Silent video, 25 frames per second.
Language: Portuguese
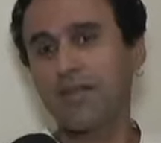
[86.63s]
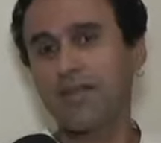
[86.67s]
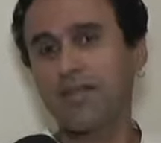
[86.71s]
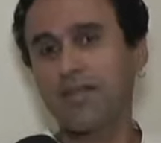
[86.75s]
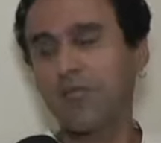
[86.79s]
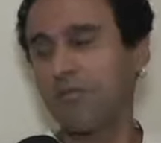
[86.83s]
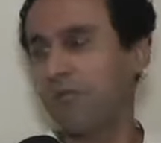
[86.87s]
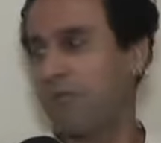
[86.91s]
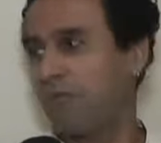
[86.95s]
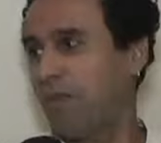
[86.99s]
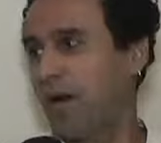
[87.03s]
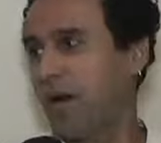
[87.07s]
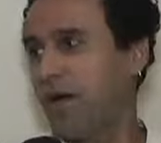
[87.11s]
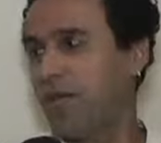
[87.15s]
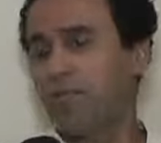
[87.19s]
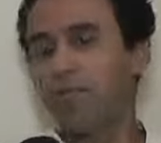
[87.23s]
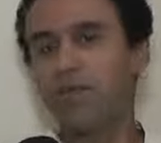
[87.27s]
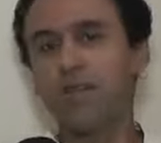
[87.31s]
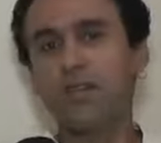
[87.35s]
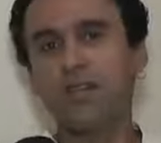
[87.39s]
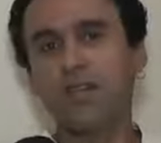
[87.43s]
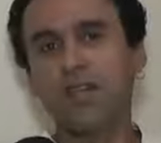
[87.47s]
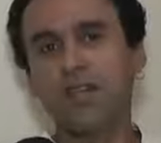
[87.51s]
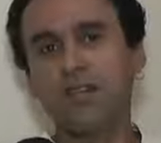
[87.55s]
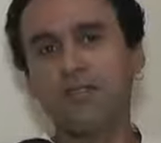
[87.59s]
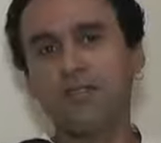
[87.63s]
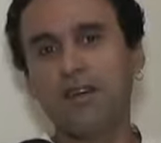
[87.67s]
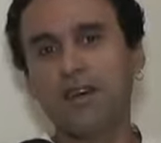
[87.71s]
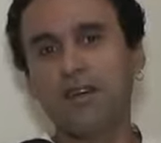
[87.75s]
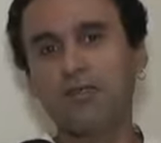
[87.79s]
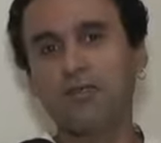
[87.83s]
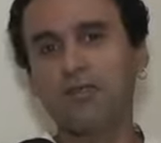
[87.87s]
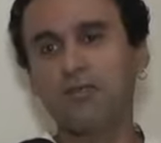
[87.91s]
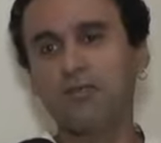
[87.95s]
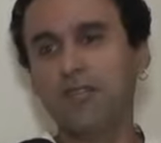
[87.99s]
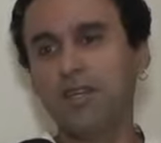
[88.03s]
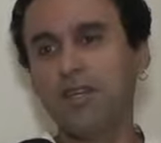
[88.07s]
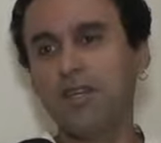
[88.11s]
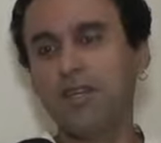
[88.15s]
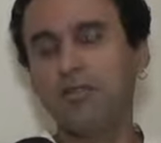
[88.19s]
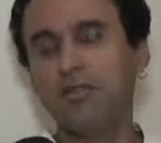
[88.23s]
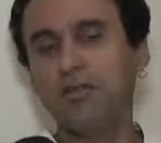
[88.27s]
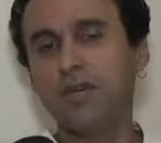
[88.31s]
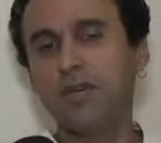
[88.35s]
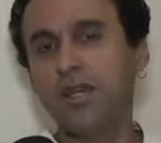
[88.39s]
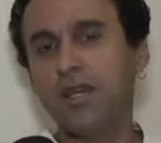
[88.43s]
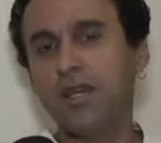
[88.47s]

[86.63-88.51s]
Quer dizer, o pai pode levar o filho